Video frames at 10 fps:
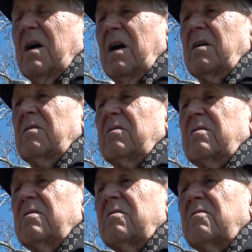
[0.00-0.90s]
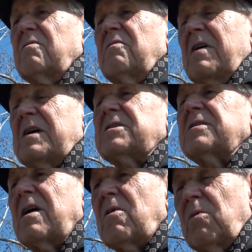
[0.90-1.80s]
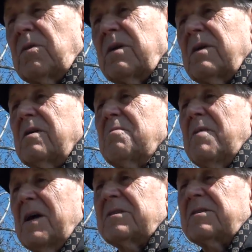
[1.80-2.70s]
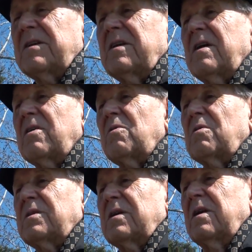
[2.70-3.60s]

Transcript: а весь народ – Андрею Александровичу